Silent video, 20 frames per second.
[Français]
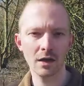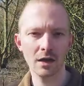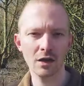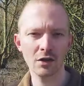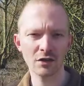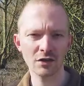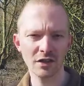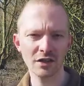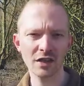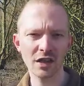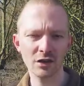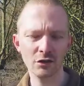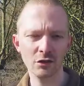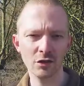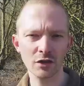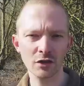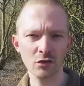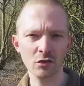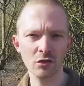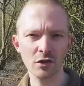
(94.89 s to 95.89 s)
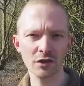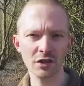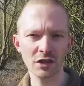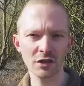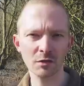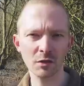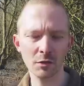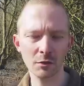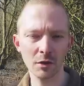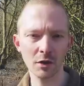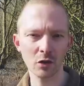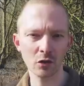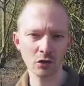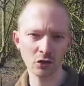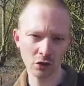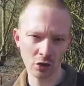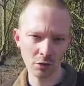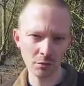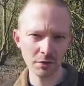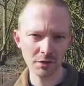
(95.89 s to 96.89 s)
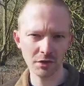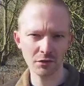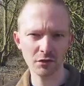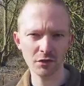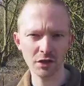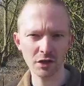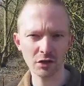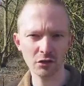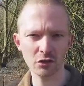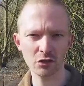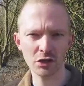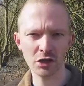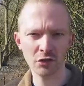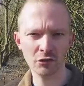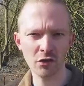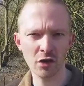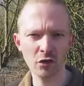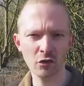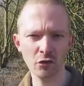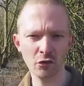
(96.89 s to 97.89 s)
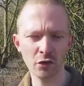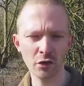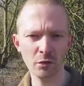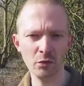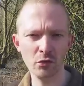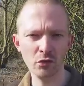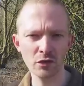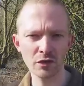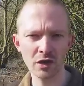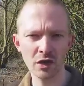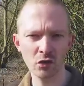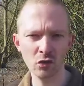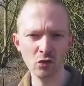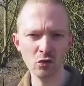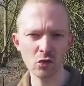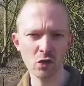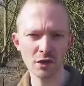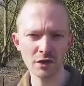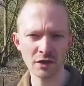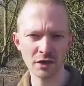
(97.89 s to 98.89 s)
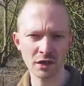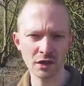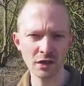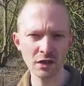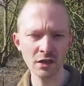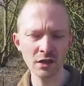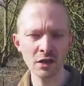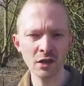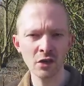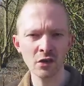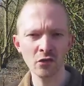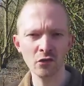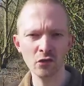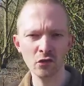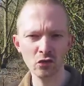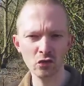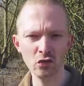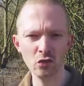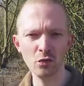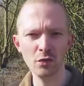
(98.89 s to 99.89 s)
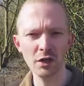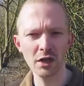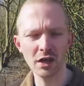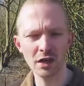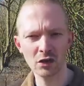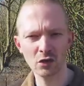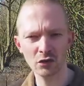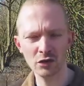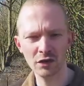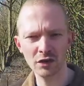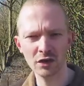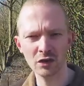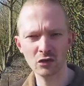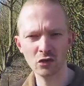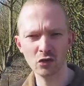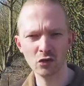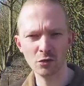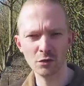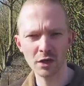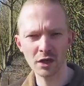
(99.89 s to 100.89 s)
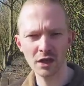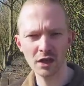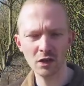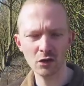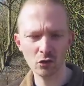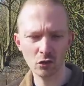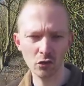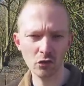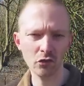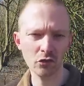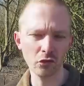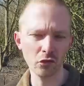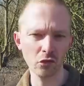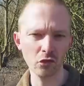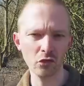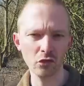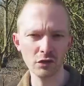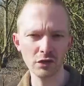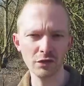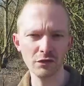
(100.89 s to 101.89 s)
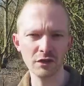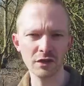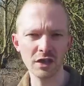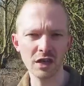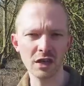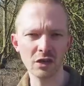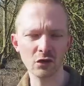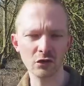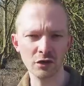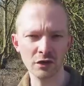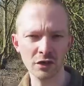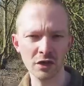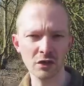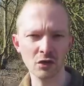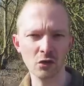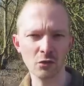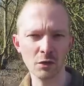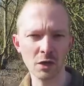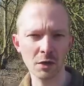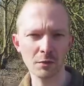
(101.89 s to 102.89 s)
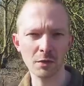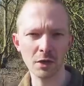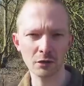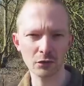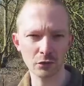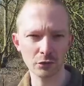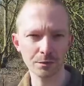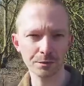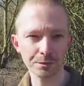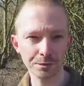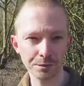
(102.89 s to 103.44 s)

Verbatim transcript: Alors cette graduation est exprimée en stop, ça veut dire que chaque fois que vous faites plus 1 ou moins 1, vous doublez la quantité de lumière ou vous divisez la quantité de lumière par 2.